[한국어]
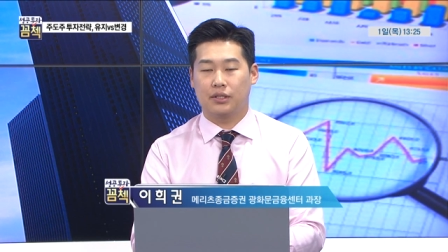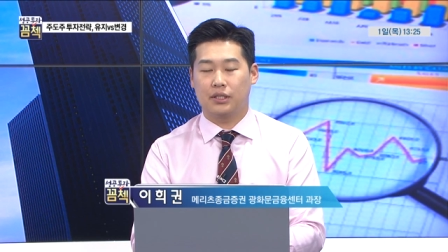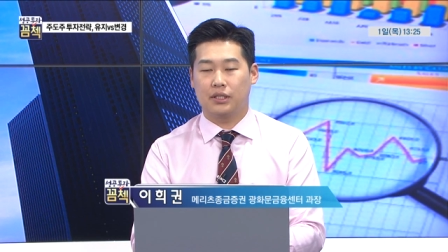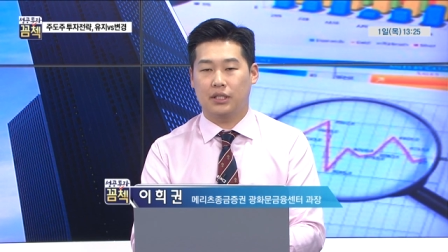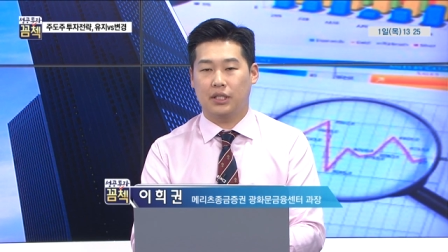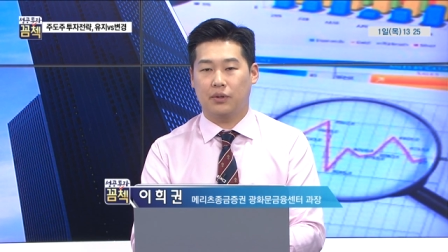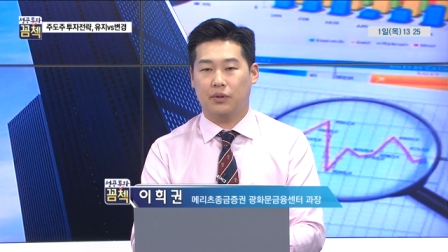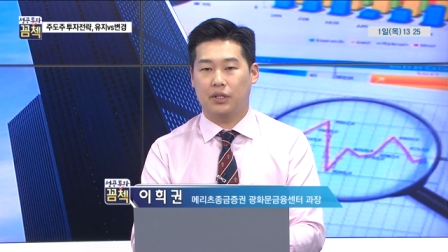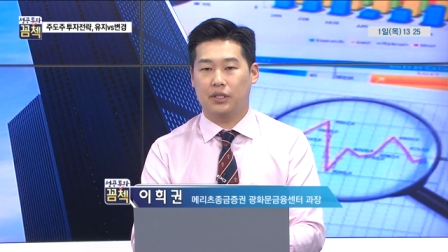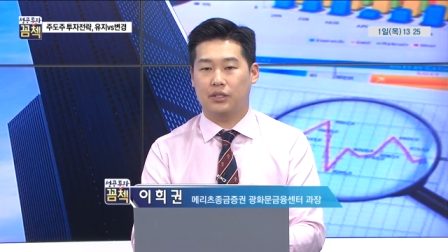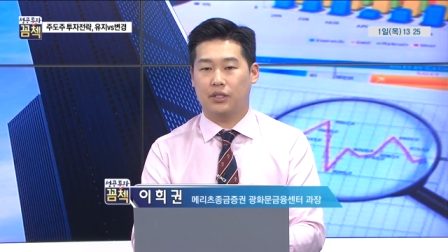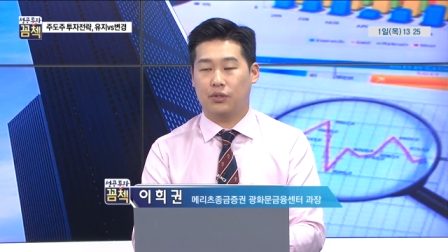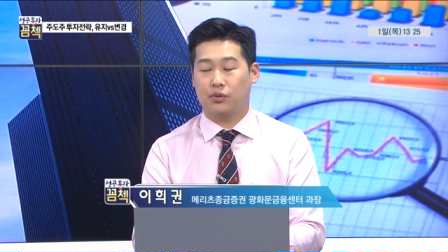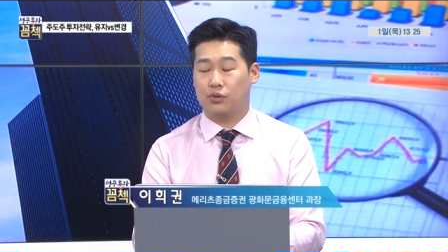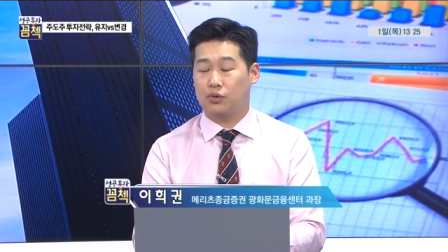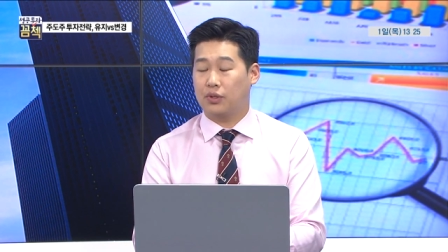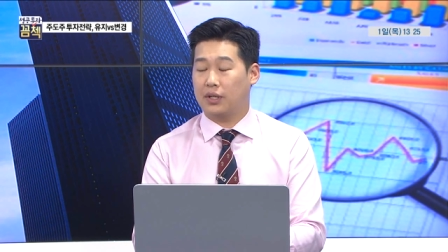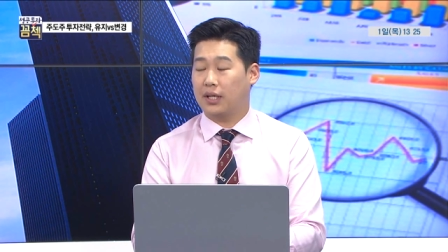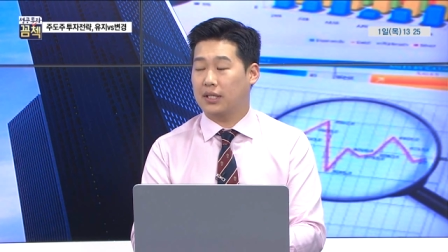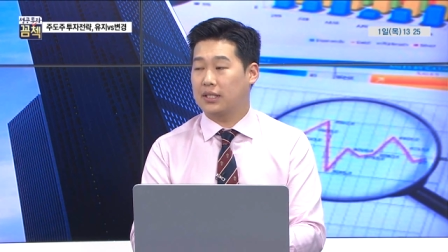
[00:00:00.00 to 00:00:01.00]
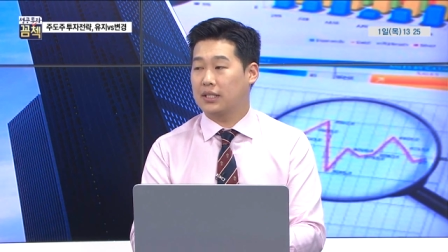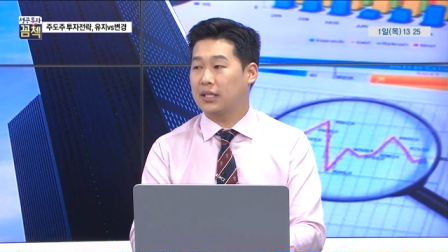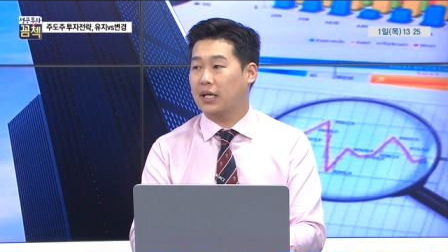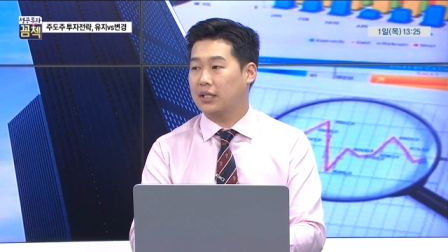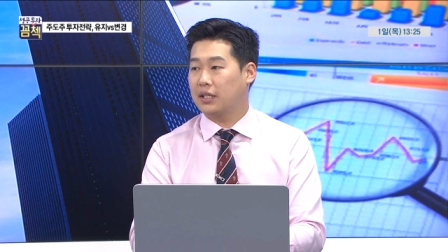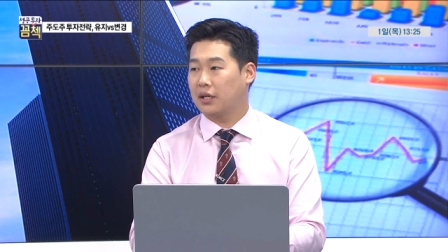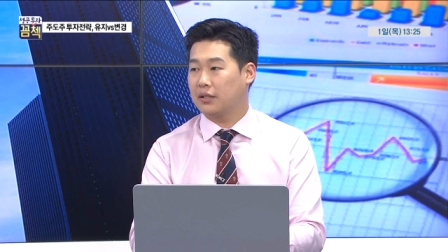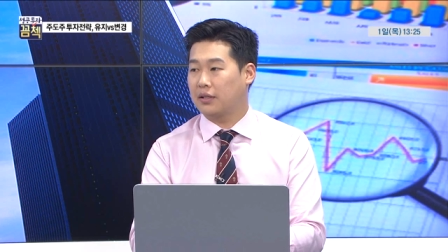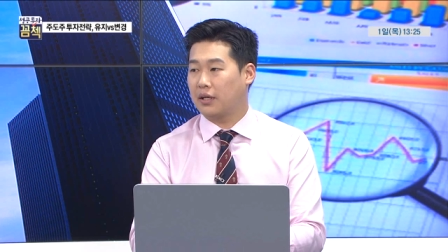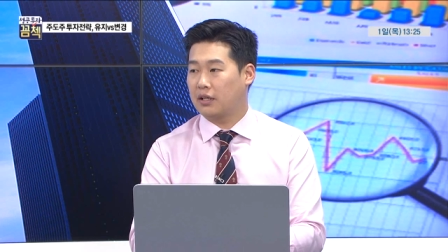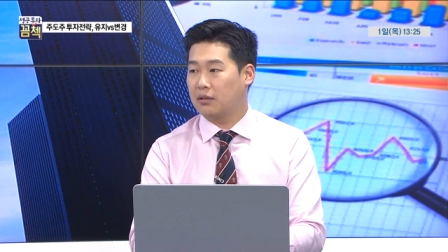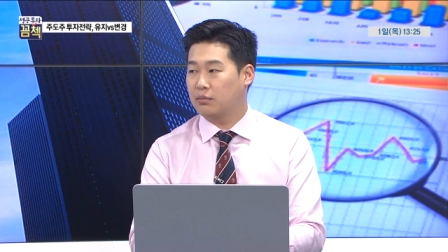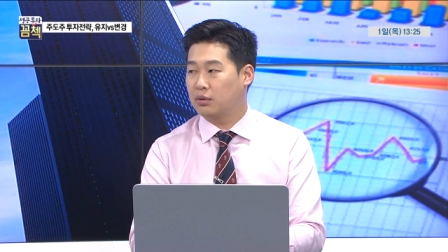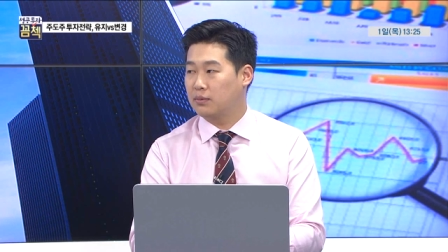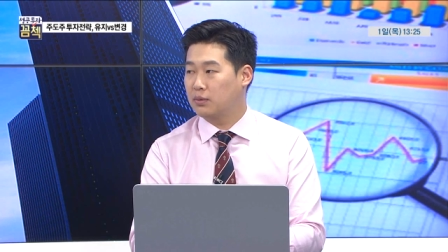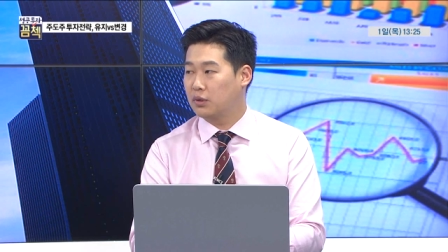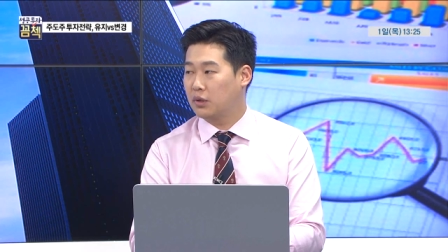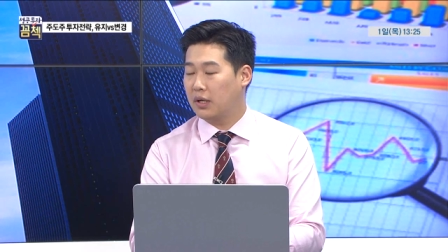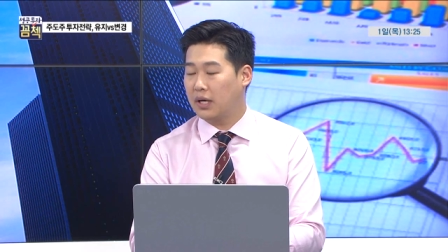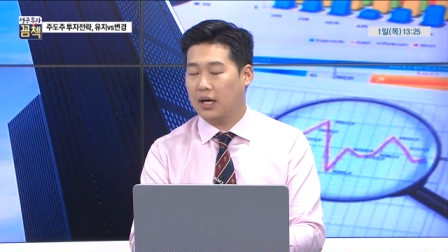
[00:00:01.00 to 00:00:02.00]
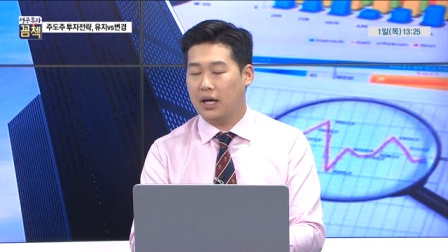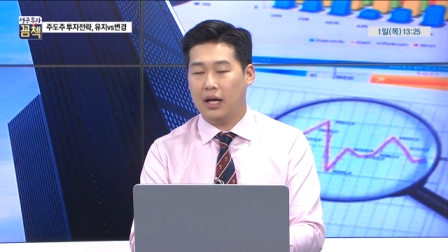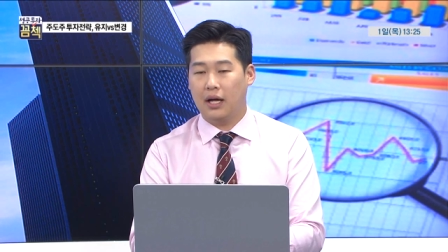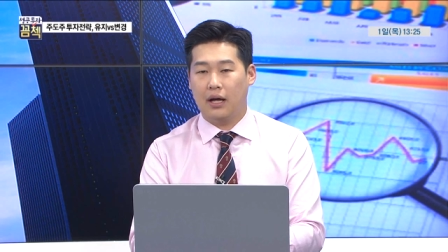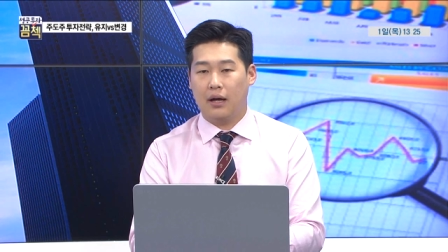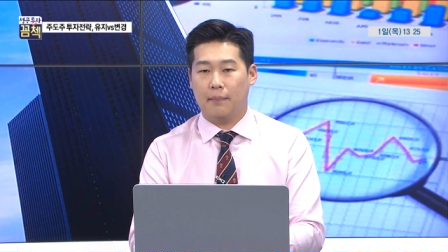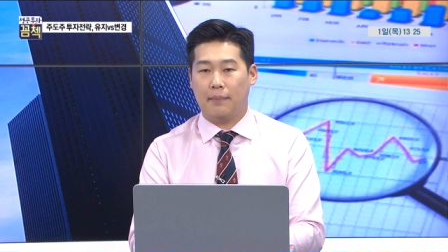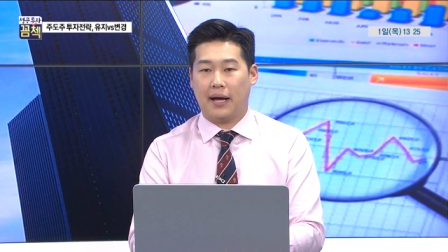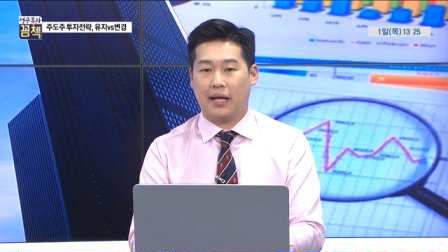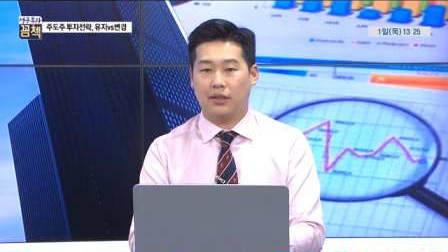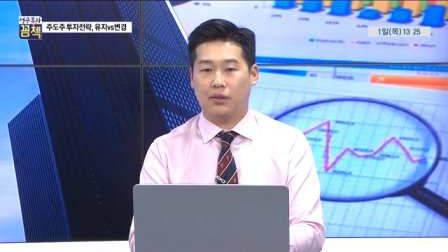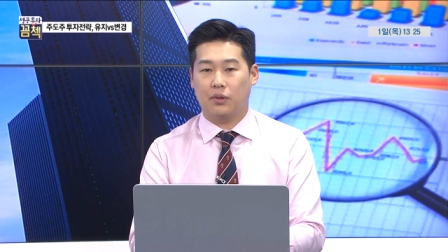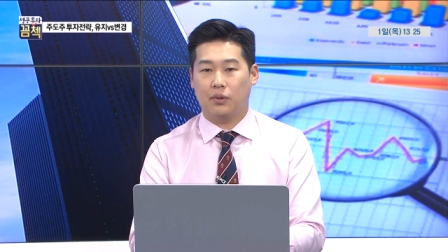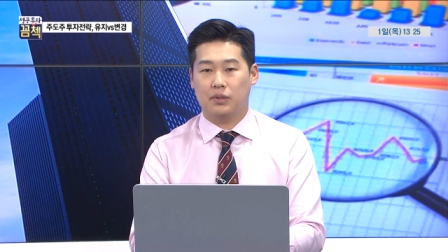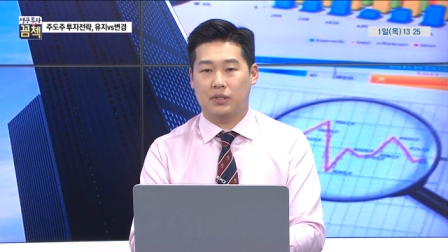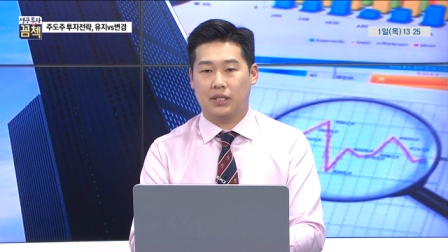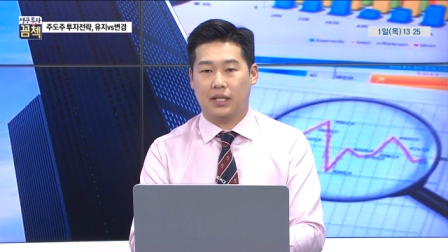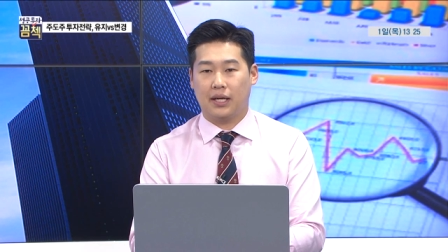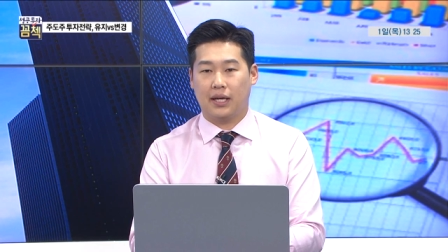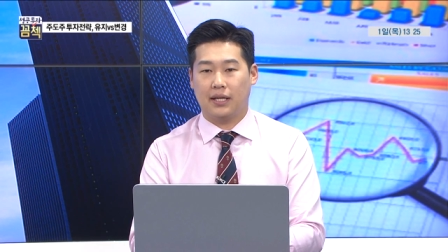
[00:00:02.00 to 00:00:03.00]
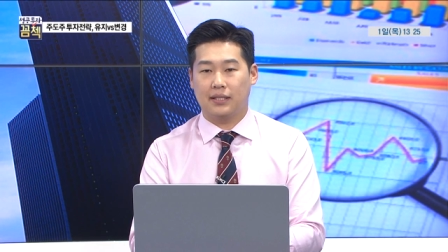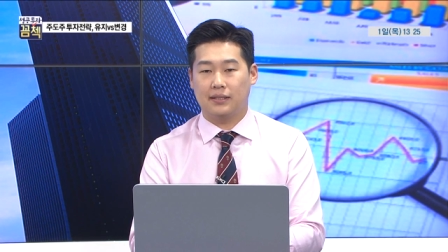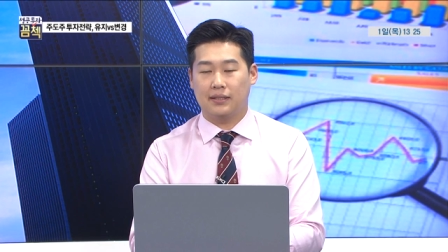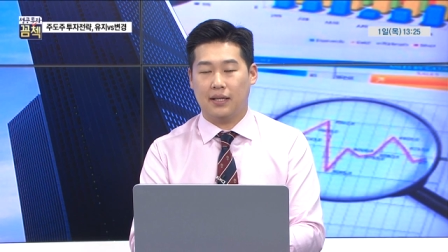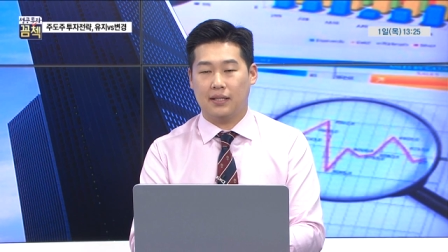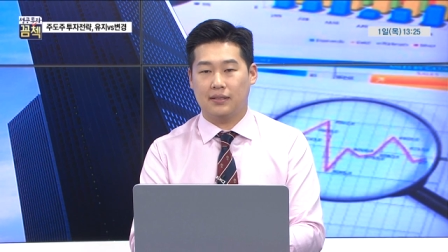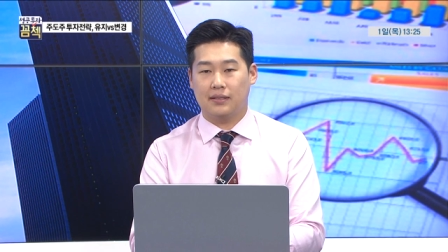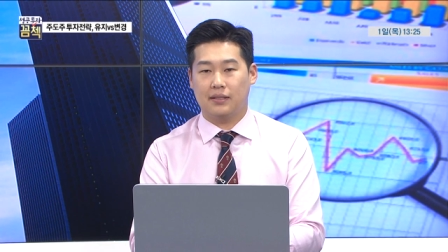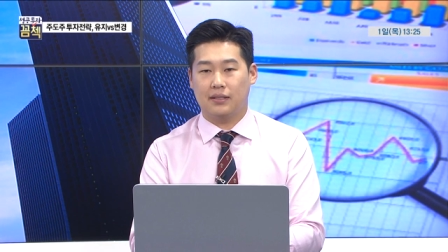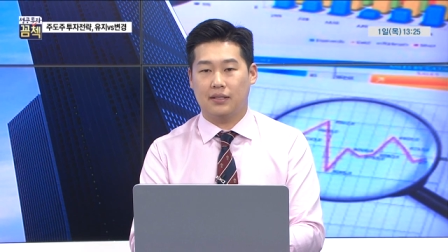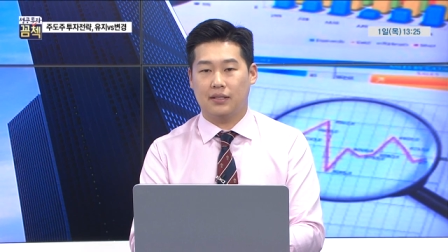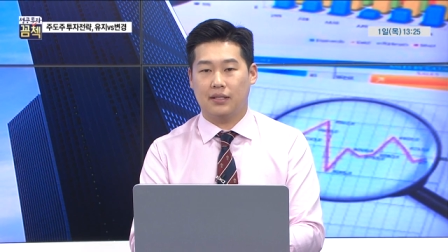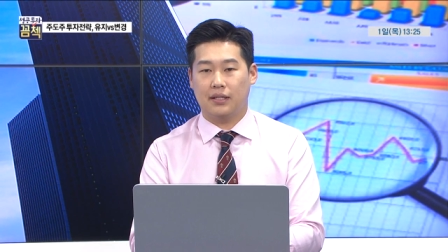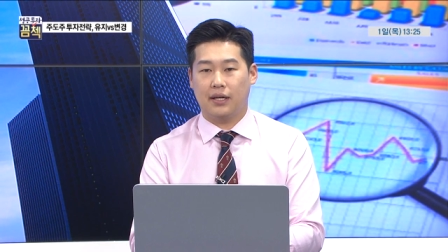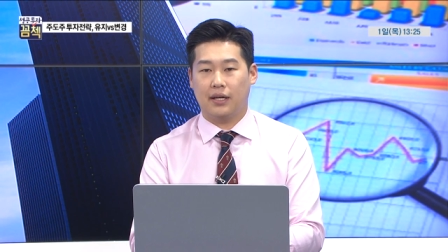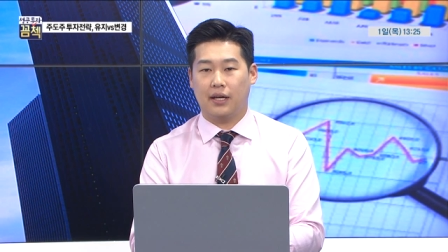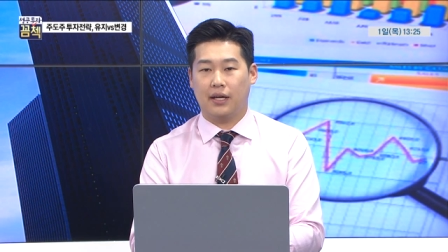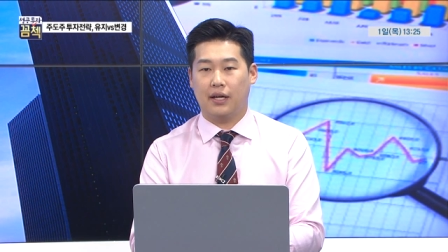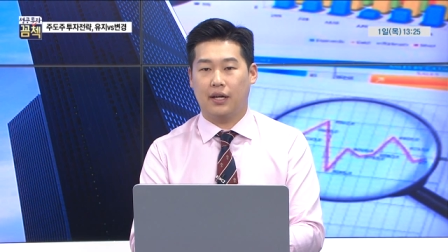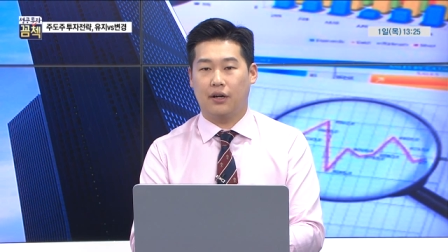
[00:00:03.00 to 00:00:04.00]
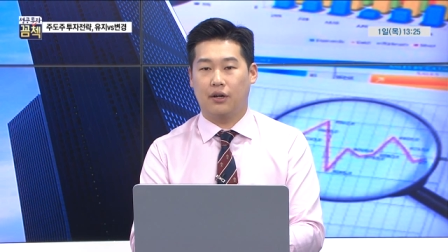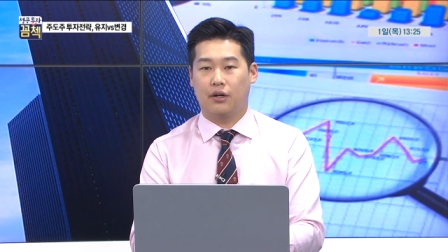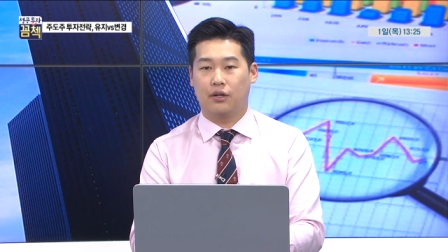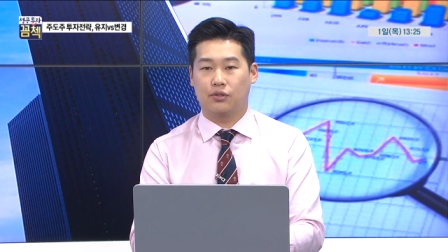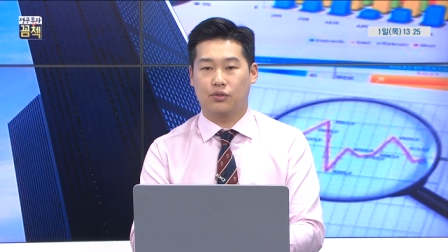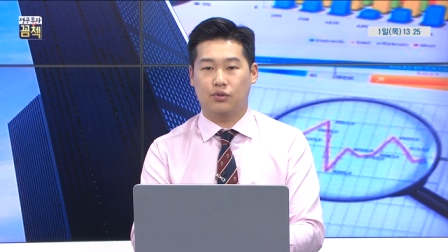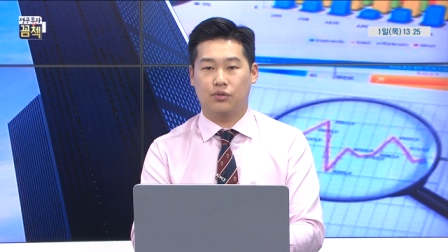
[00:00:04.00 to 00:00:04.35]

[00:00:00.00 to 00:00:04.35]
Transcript: 7개월째 수출액이 증가되었다는 부분과 반도체 SSD의 어,